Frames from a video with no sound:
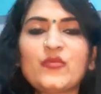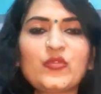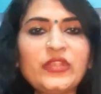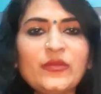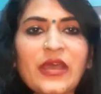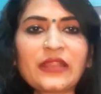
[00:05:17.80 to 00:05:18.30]

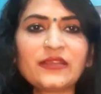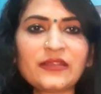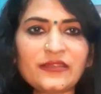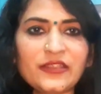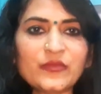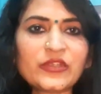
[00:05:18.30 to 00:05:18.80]
बुरी बातें
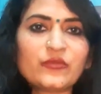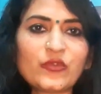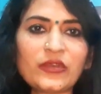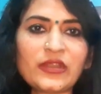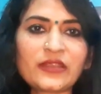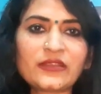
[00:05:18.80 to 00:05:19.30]
इतनी मत
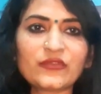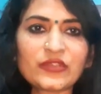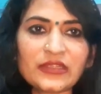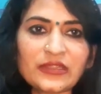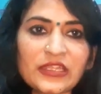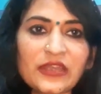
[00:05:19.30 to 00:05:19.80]
बोलना कि
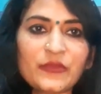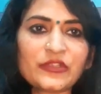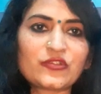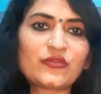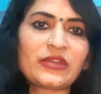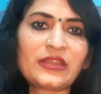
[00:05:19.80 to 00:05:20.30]
उसके दिल में
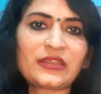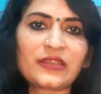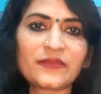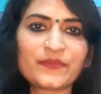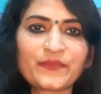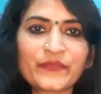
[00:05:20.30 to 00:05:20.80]
चोट
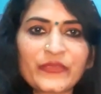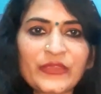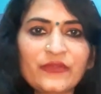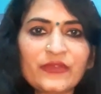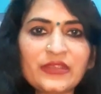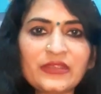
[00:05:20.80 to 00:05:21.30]
लगे
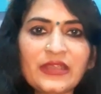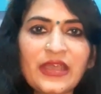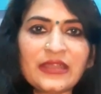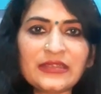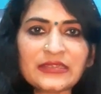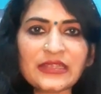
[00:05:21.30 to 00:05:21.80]
क्योंकि
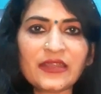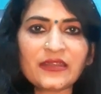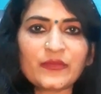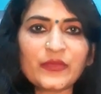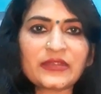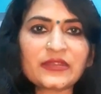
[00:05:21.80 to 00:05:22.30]
हर इंसान
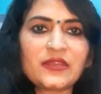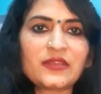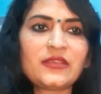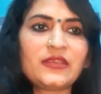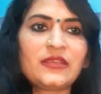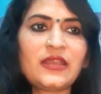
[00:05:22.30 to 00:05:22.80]
की
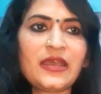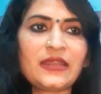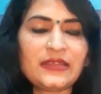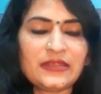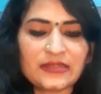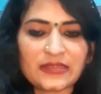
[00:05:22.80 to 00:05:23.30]
परिस्थिति
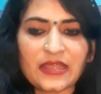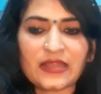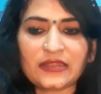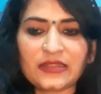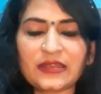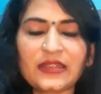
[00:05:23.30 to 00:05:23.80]
हर इंसान
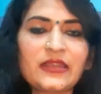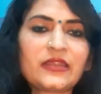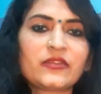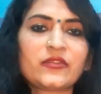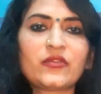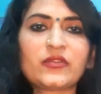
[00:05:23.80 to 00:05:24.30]
के रहने
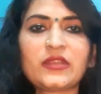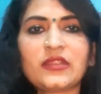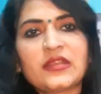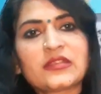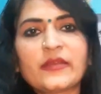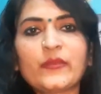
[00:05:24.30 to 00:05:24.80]
का तौर
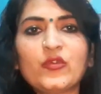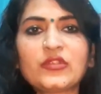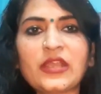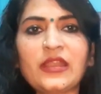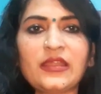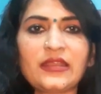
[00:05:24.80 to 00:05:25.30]
तरीका सब
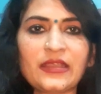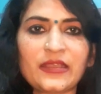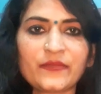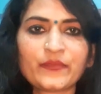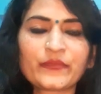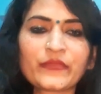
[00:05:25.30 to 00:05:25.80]
कुछ अलग
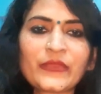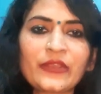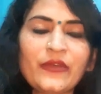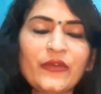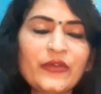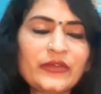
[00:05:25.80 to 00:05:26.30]
है
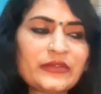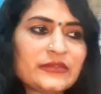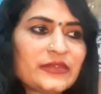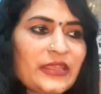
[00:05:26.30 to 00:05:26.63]
और